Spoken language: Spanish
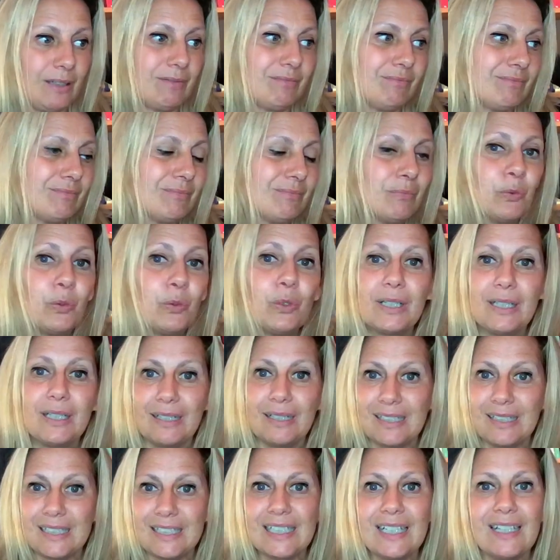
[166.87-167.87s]
muy
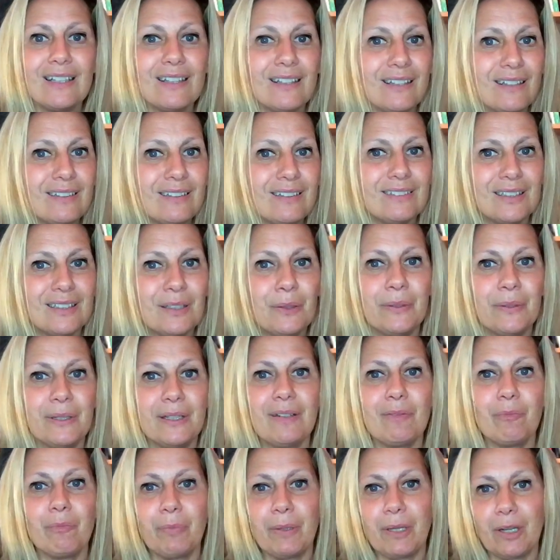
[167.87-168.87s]
cansada de
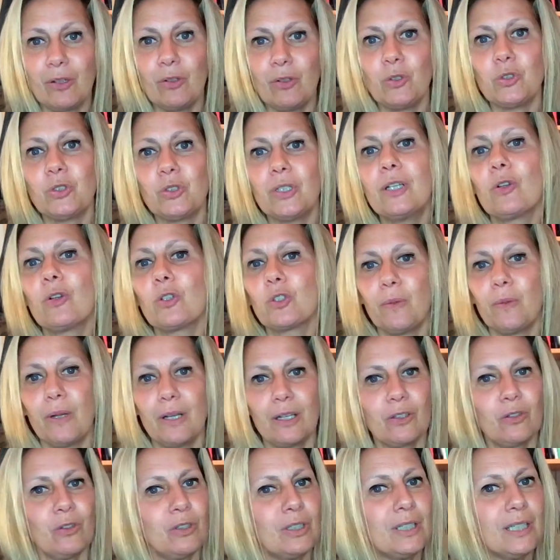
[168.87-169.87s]
ver perros en los
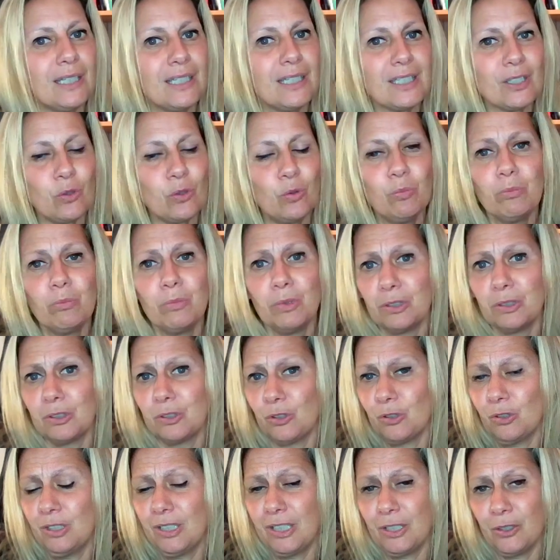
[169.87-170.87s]
balcones un
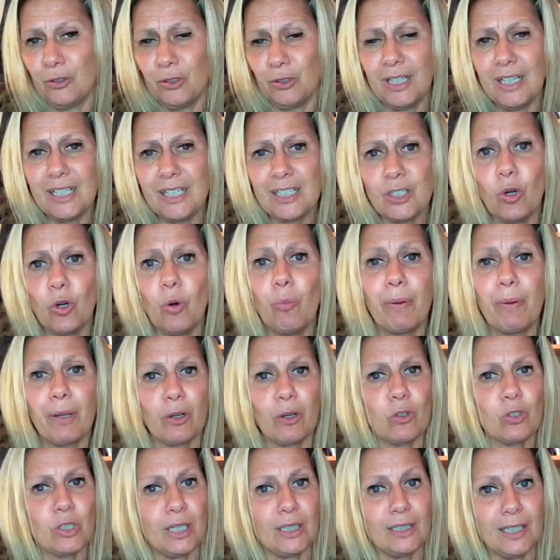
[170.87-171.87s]
montón de horas o
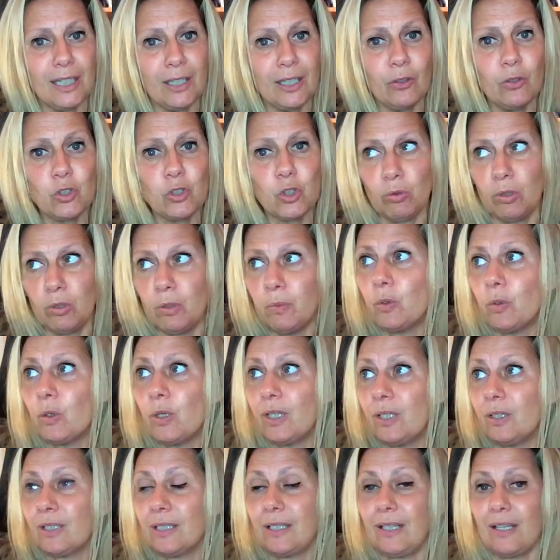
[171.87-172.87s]
perros atados. Yo vivo
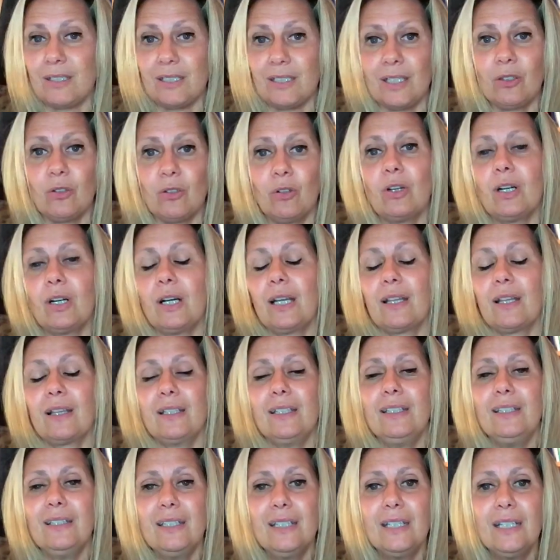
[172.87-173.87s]
en casa con
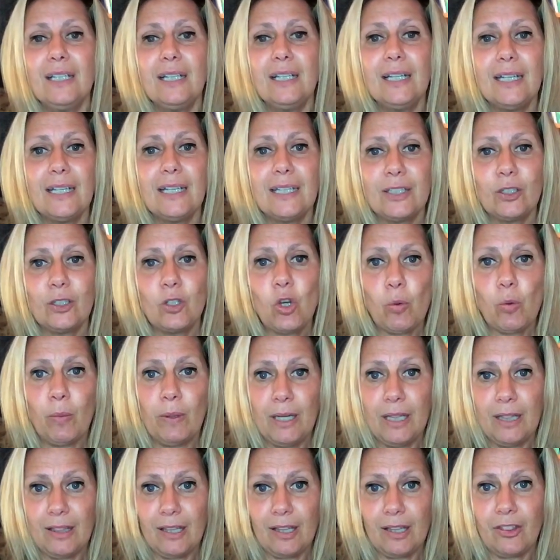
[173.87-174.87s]
jardín y en
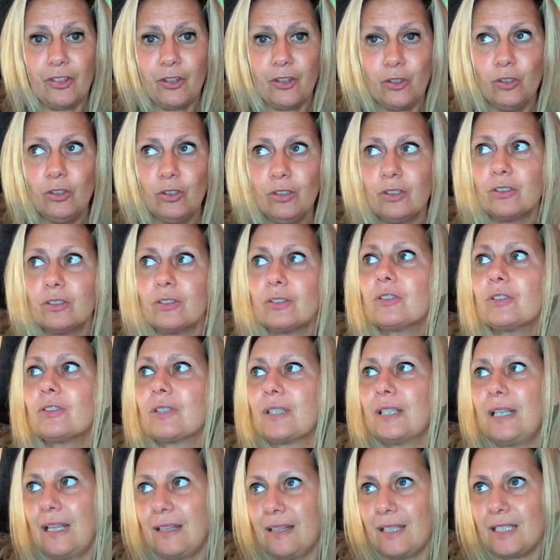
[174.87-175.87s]
urbanización
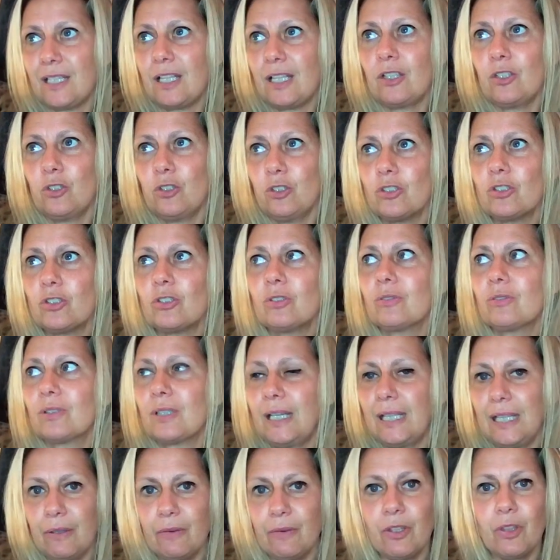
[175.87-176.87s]
gracias a Dios,
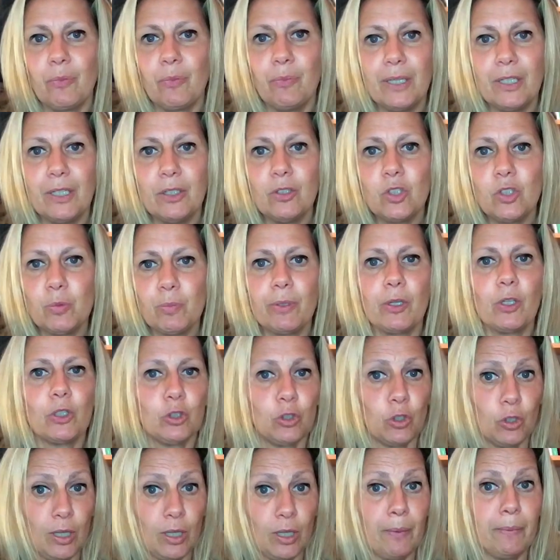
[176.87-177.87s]
cada vez menos, pero
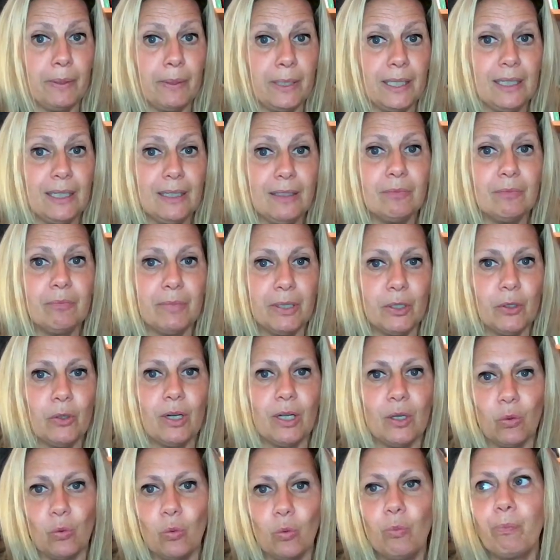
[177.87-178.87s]
todavía veo
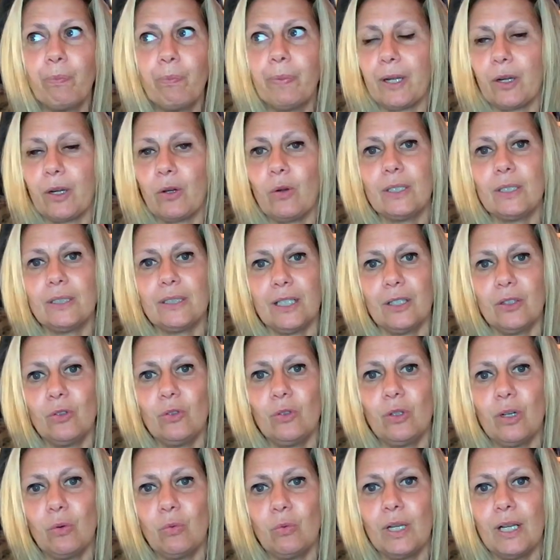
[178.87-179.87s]
algún perro
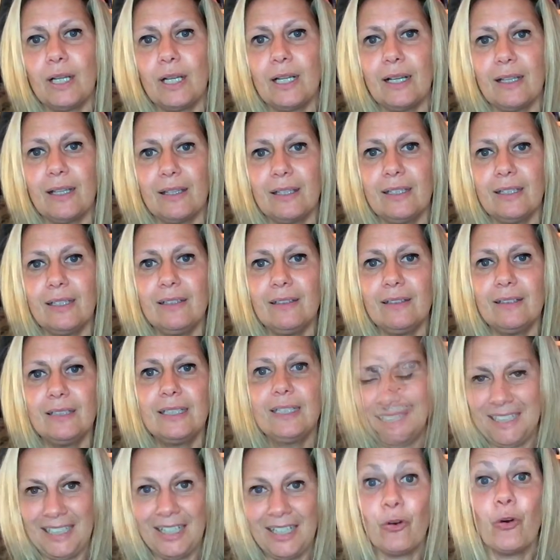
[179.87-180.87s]
atado a una cadena.
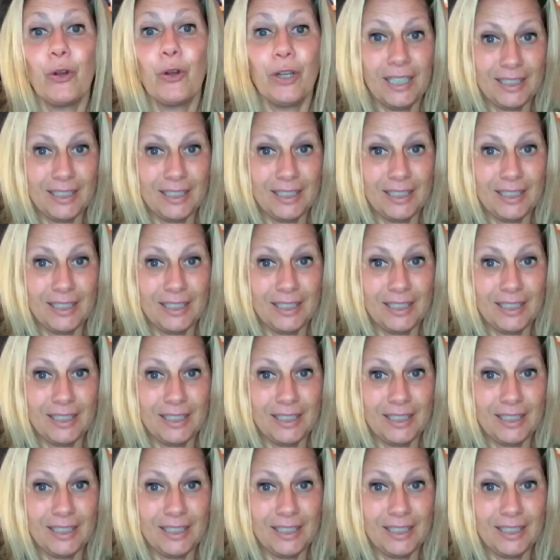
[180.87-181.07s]
Hoy